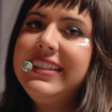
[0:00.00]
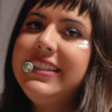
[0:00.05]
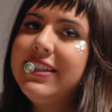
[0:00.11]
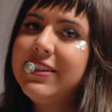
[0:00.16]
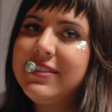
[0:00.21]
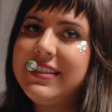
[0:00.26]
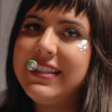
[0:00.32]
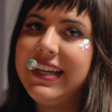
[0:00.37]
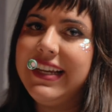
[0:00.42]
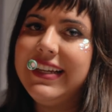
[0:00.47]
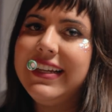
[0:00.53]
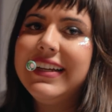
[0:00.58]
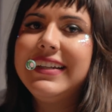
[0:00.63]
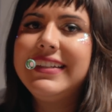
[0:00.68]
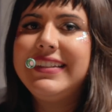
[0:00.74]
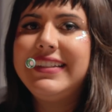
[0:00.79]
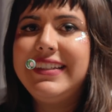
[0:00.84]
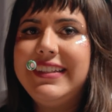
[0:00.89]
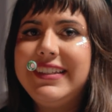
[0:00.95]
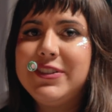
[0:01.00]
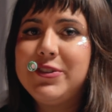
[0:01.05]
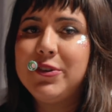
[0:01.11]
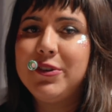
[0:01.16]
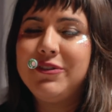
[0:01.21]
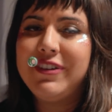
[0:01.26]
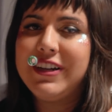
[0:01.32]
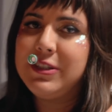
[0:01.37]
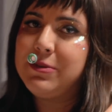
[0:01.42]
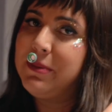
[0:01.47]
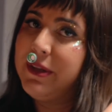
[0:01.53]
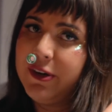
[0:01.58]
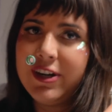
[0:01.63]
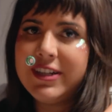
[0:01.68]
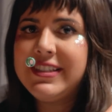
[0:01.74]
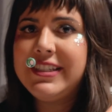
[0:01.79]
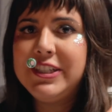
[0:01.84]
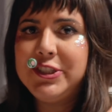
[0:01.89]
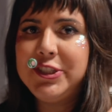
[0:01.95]
Eu sei que isso não faz o
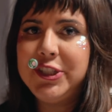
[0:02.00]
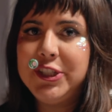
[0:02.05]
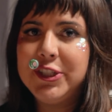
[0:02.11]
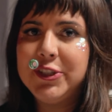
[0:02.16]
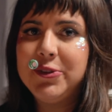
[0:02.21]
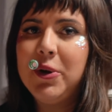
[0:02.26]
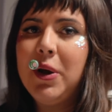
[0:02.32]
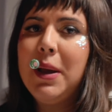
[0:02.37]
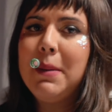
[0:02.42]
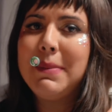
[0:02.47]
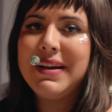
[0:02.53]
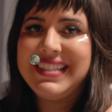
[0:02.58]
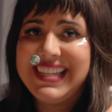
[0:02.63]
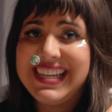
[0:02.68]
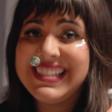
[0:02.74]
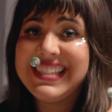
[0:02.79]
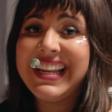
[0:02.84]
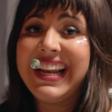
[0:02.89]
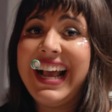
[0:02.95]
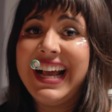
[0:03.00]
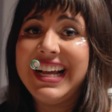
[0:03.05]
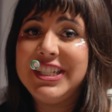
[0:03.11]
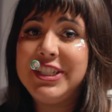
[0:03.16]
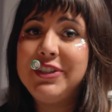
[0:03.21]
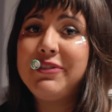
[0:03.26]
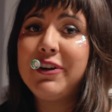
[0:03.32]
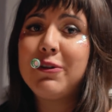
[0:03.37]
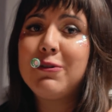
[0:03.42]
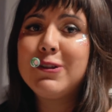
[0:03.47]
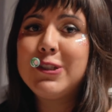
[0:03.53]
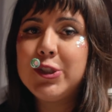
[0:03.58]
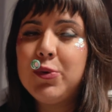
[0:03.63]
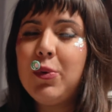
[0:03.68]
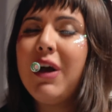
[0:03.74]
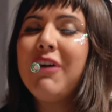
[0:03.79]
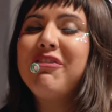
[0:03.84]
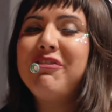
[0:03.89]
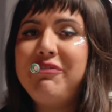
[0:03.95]
menor sentido, mas essa narrativa
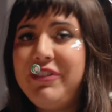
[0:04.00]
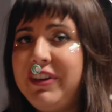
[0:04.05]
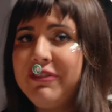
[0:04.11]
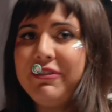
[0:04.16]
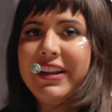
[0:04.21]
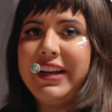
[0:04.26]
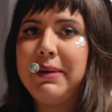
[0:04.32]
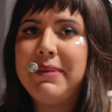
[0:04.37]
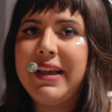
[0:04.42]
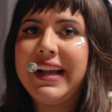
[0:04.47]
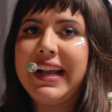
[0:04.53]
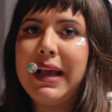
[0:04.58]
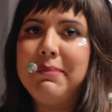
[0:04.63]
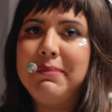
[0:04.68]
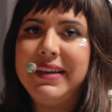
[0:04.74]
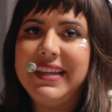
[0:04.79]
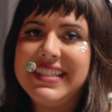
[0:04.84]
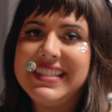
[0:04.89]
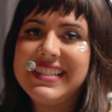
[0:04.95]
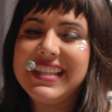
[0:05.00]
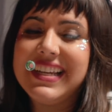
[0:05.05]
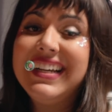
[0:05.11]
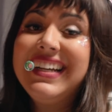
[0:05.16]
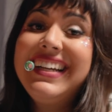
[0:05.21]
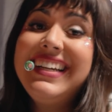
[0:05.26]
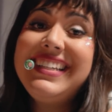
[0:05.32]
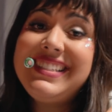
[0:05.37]
continua viva na minha cabeça.